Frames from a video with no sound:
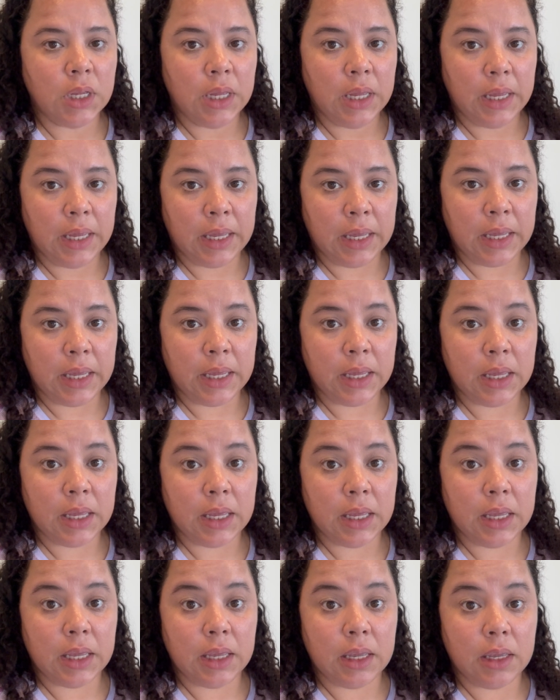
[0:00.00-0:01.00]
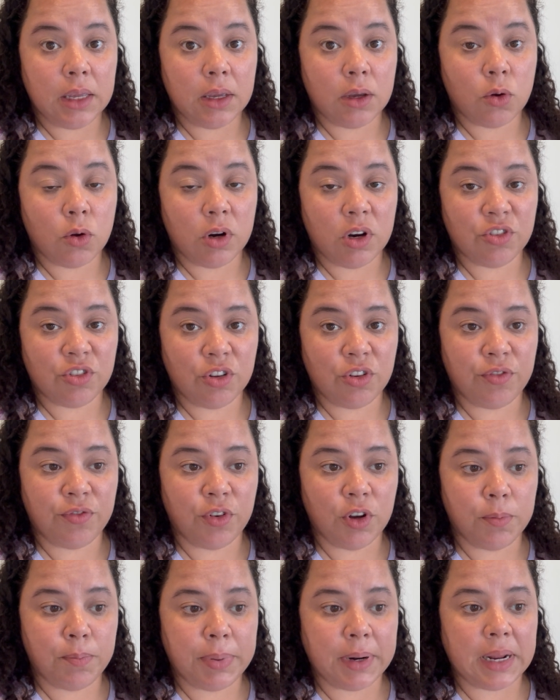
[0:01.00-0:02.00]
e quando a gente
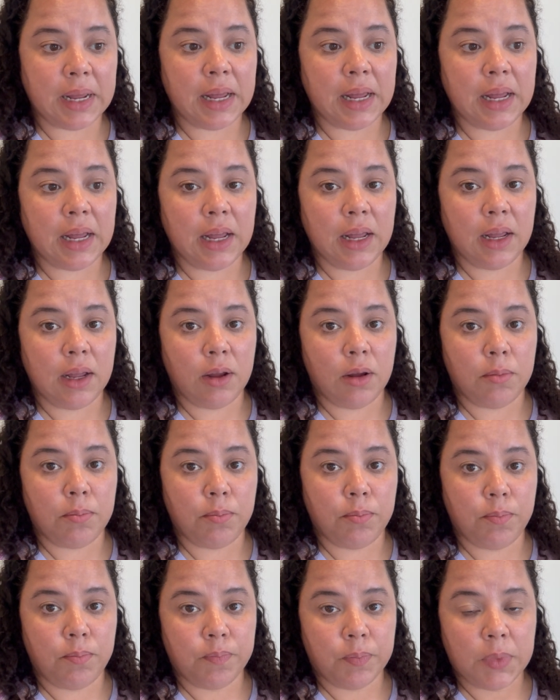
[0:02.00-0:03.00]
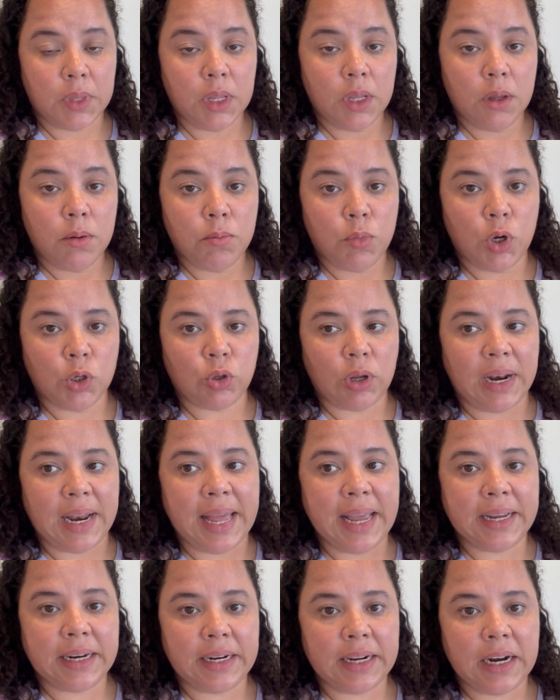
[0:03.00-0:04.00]
foi para Porto
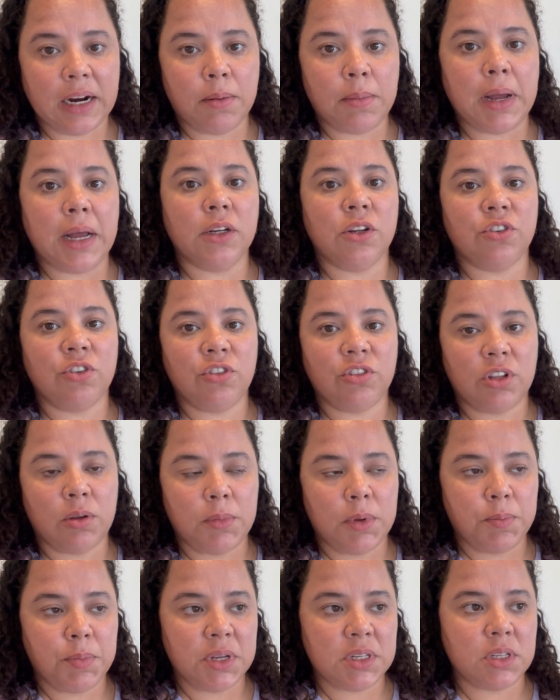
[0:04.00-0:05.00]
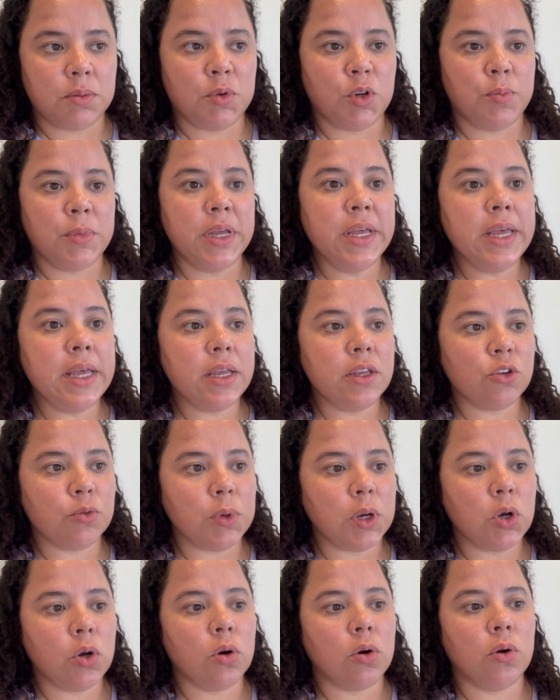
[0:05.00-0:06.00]
Alegre, Gramado, a gente também percebeu a
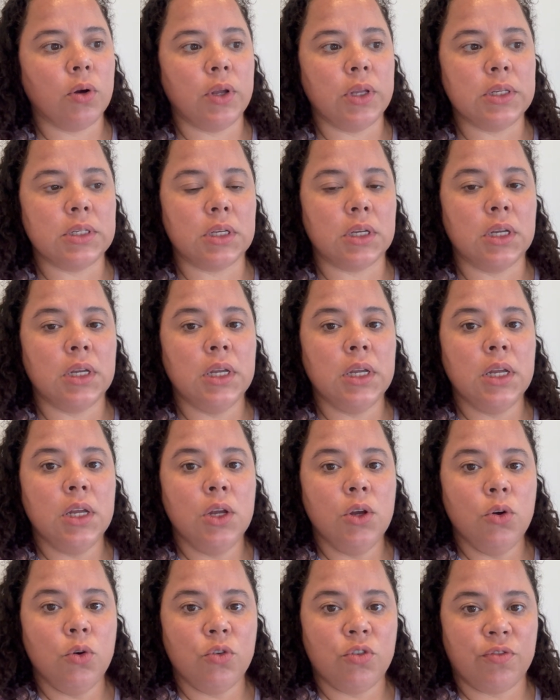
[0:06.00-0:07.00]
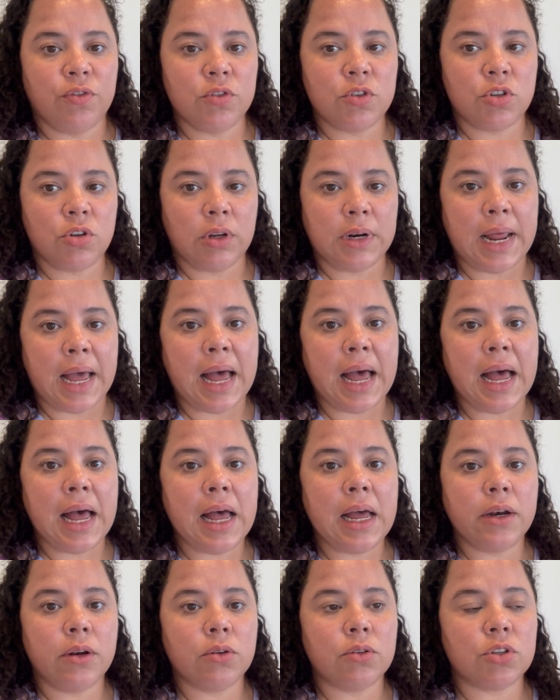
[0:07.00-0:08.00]
mesma coisa. Os
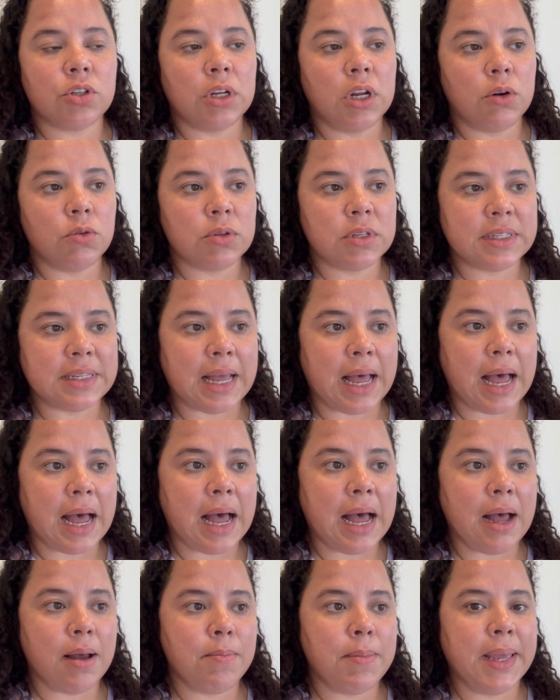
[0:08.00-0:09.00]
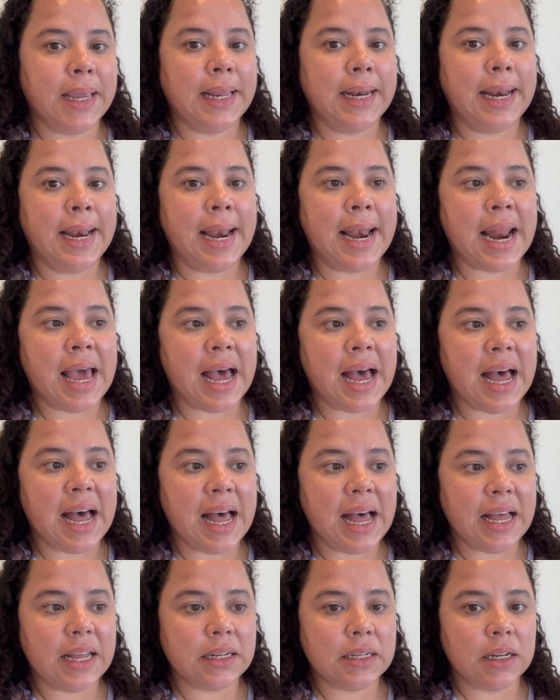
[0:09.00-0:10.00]
funcionários não sabem
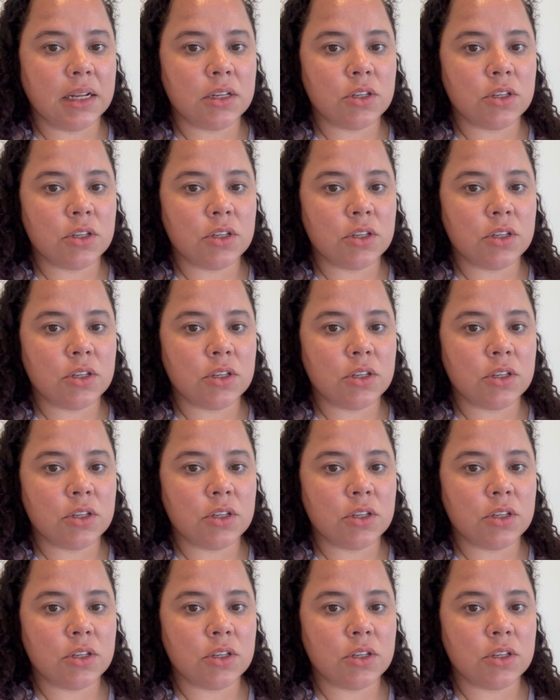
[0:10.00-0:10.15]
nada